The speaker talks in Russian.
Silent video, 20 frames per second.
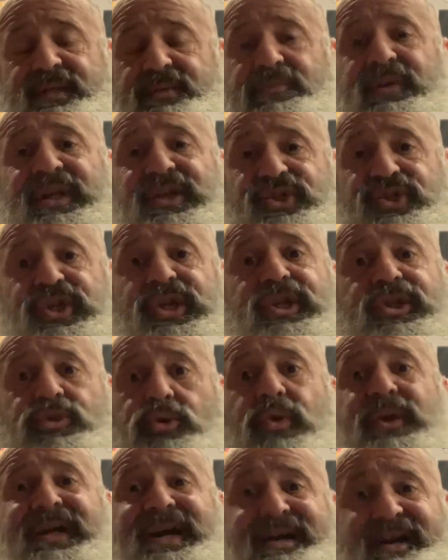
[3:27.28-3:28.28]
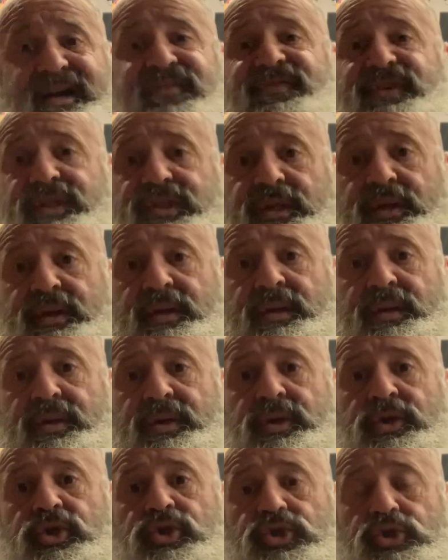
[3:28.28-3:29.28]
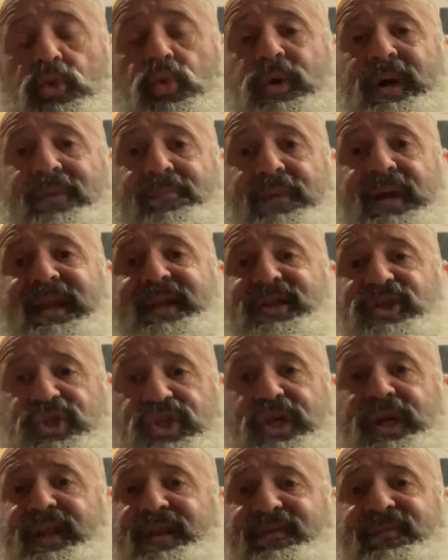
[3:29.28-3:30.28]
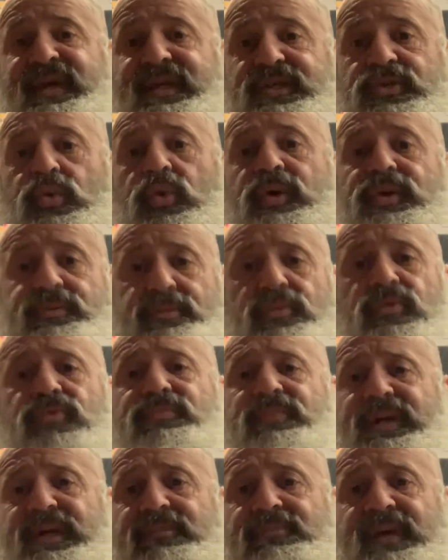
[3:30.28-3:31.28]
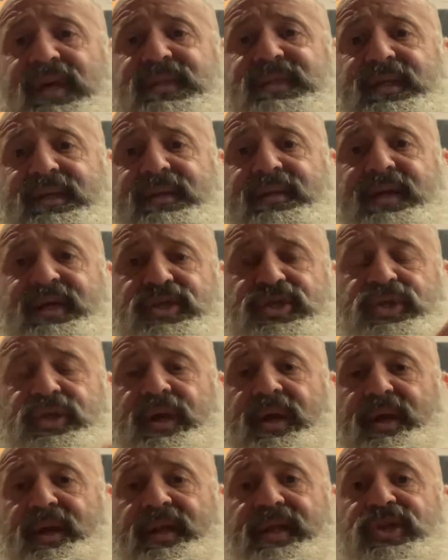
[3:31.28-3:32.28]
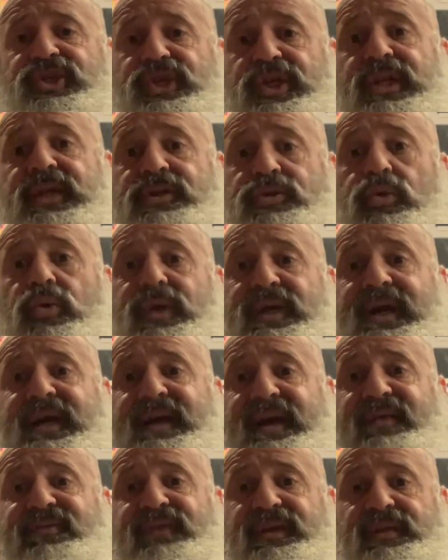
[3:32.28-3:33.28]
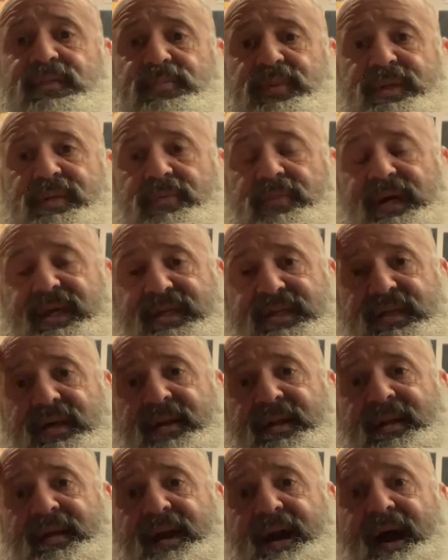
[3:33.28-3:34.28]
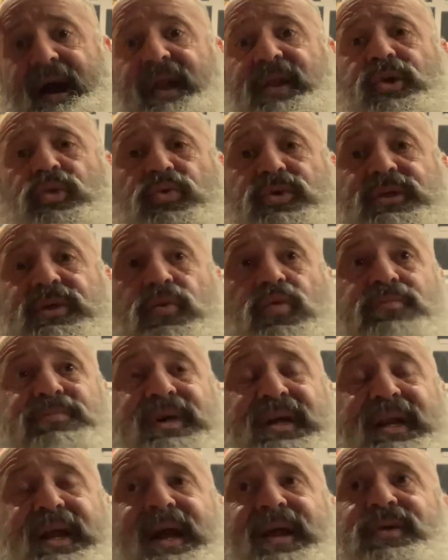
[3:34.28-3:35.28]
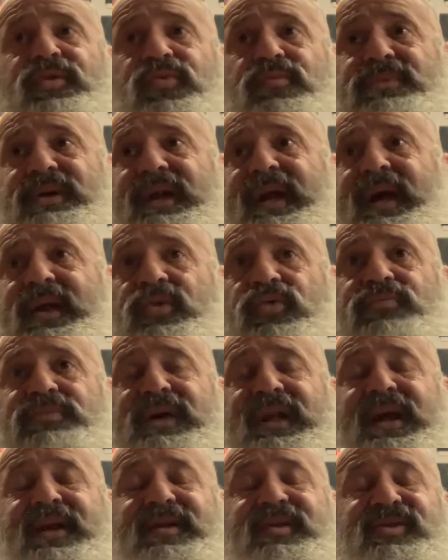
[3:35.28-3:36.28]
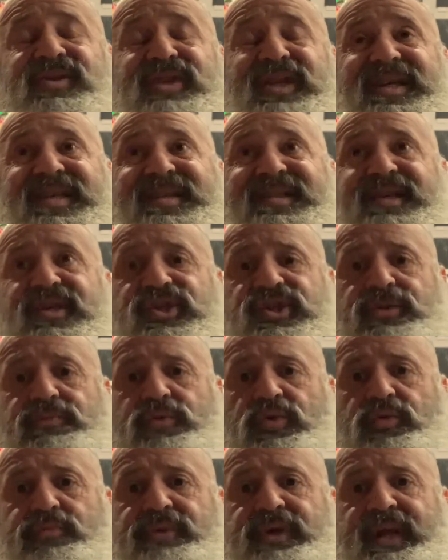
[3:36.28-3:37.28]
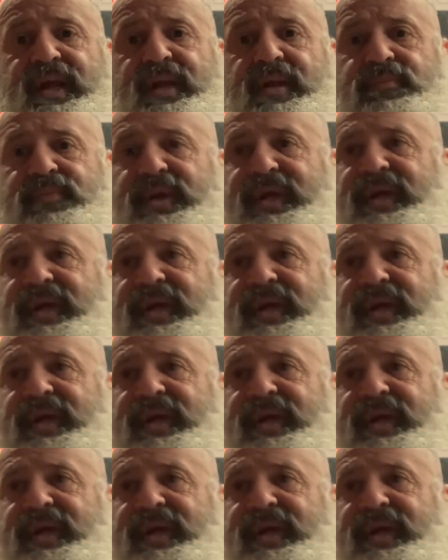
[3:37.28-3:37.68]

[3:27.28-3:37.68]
мы лечили только ковид. Сука, мы лечили весь год, ну мы, медики наши, лечили только ковид, понимаете. А люди умирали, умирали, умирали, тысячами умирали. При